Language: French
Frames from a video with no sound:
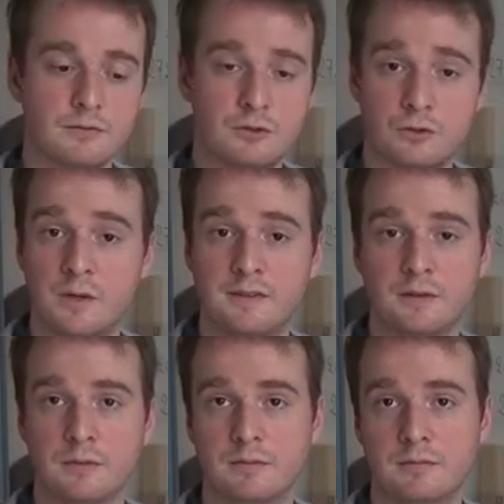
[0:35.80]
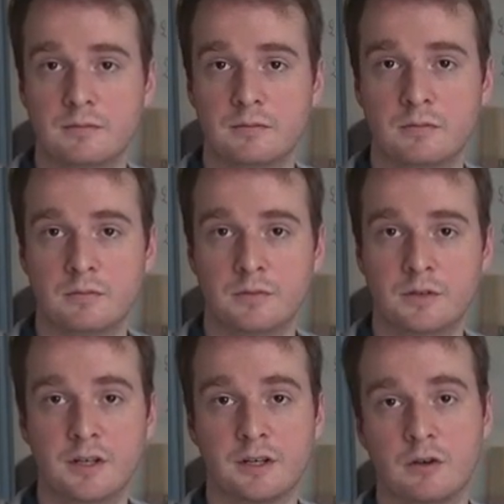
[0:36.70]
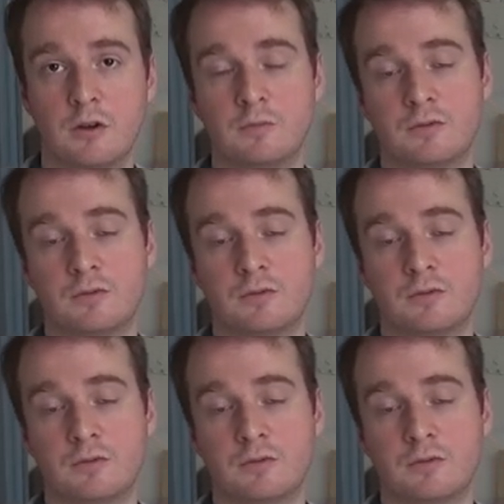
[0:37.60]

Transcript: sont ATO. Les clubs